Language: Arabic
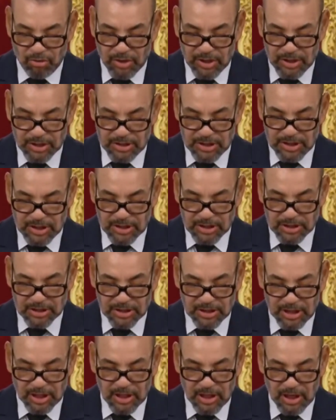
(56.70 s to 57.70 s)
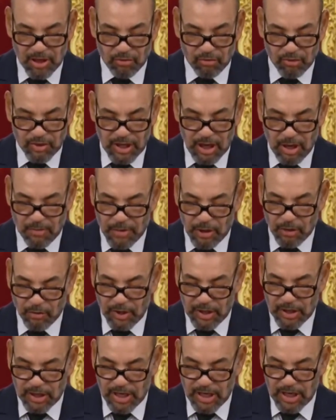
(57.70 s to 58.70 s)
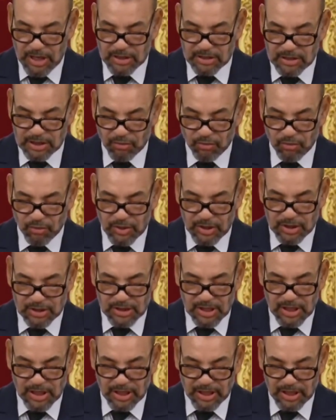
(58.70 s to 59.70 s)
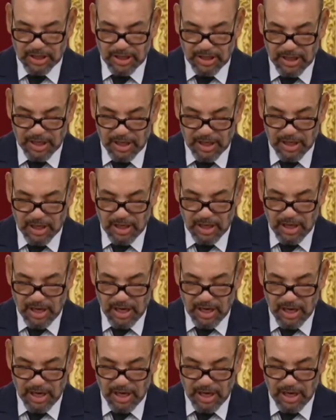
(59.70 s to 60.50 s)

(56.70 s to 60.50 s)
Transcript: والتي نتطلع ونأمل على أن تكون تاريخية